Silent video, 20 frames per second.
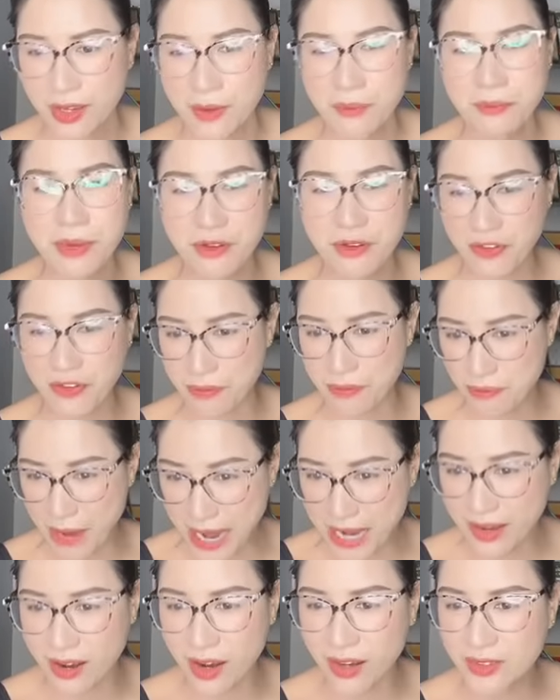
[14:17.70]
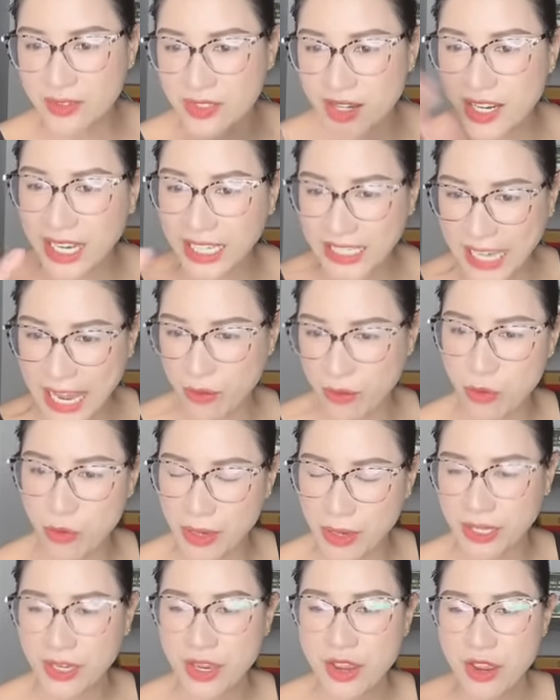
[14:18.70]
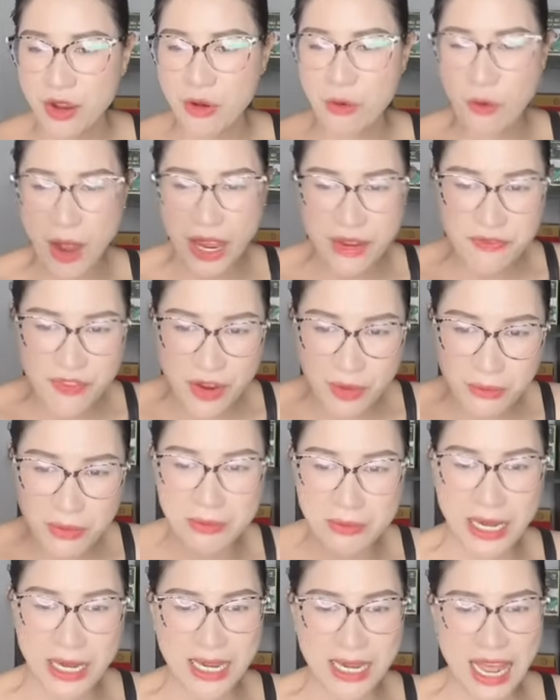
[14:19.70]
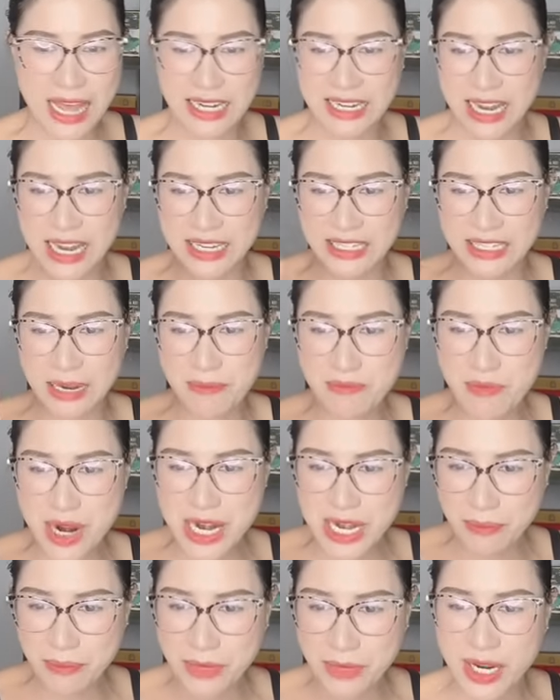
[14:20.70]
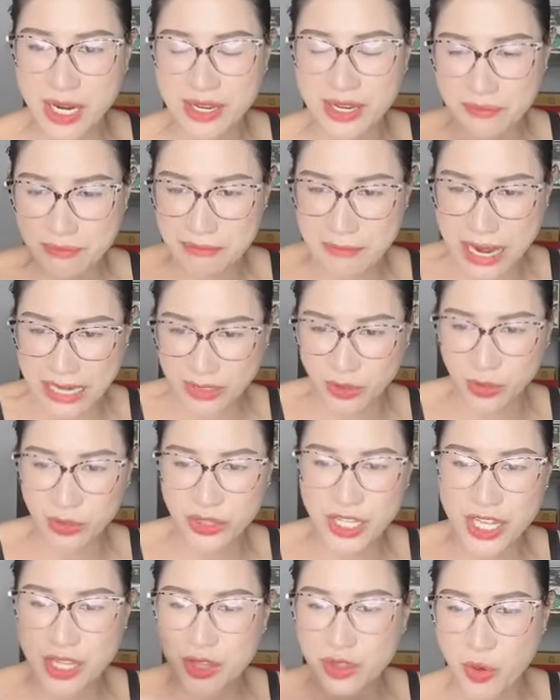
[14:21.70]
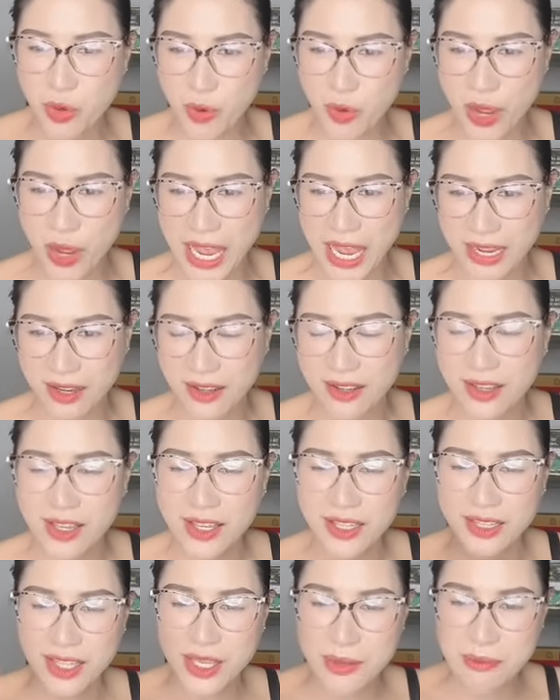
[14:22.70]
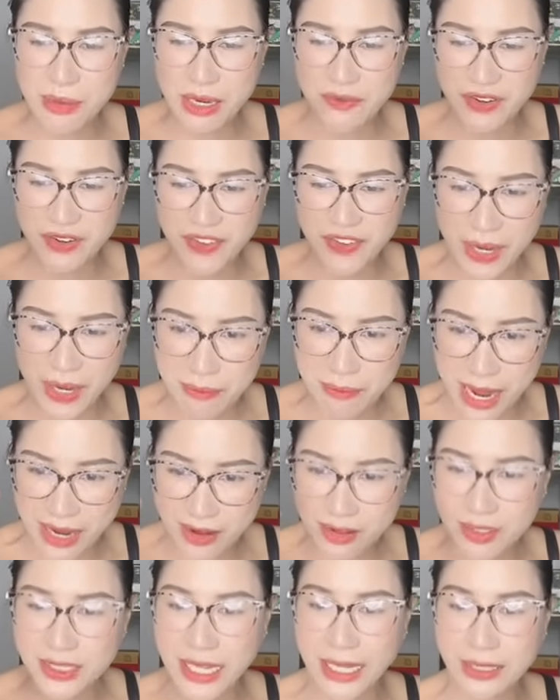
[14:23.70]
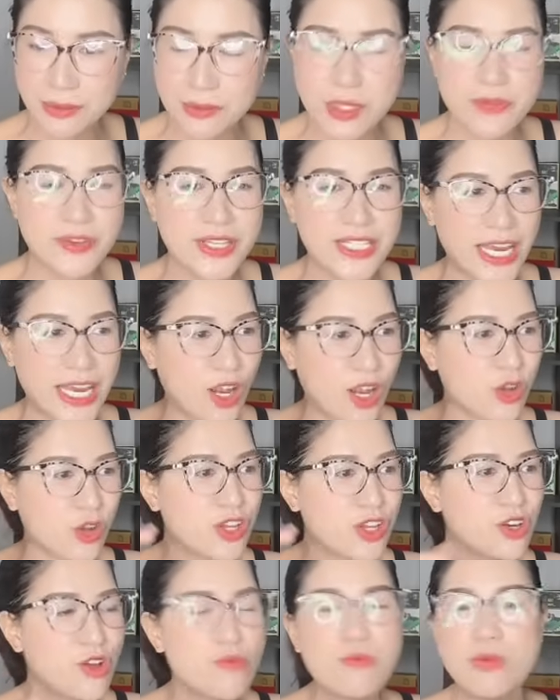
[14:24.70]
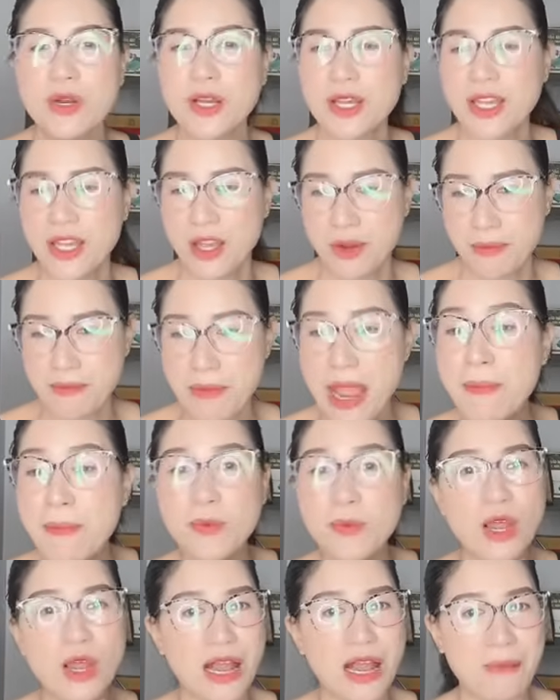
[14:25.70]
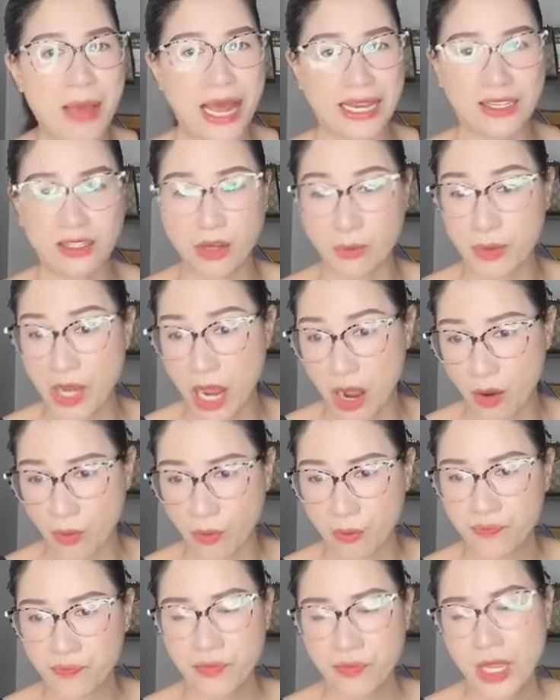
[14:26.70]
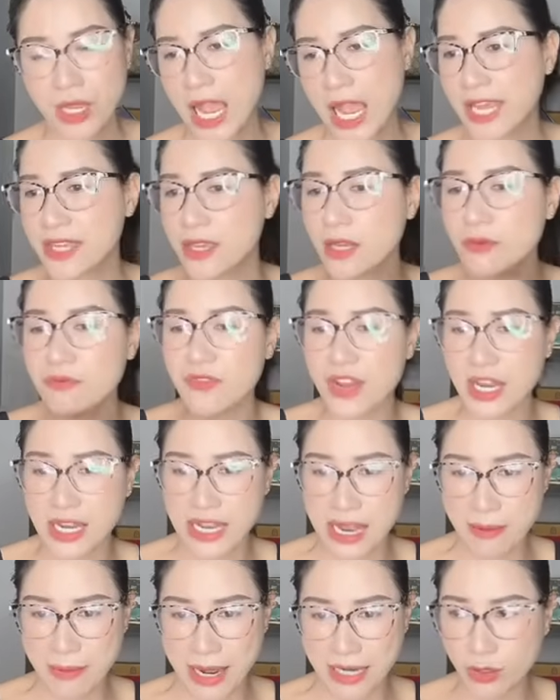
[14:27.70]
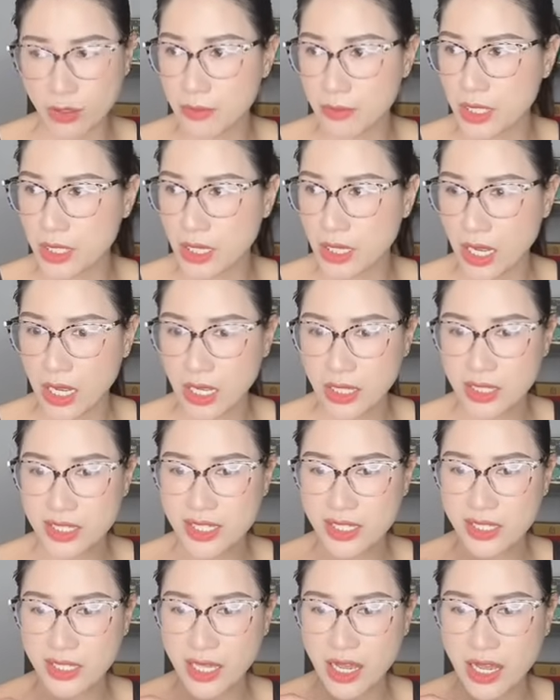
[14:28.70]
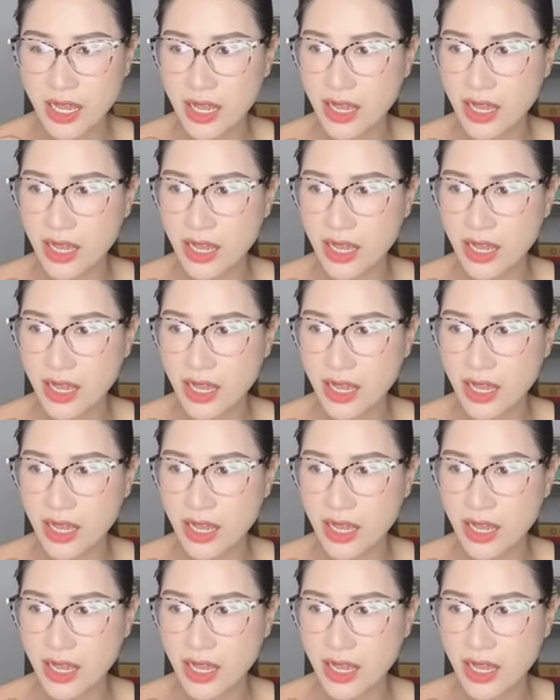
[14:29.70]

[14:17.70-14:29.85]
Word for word: mình phải mang ơn những khách hàng của mình ngoài việc mình bán hàng là 50 50 bạn có tiền tôi có hàng thì mình vẫn phải mang ơn khách bởi vì sẽ có những lúc bếp nó làm ăn nó bị ẩu hay nhân viên làm ăn nó bị uh, uh,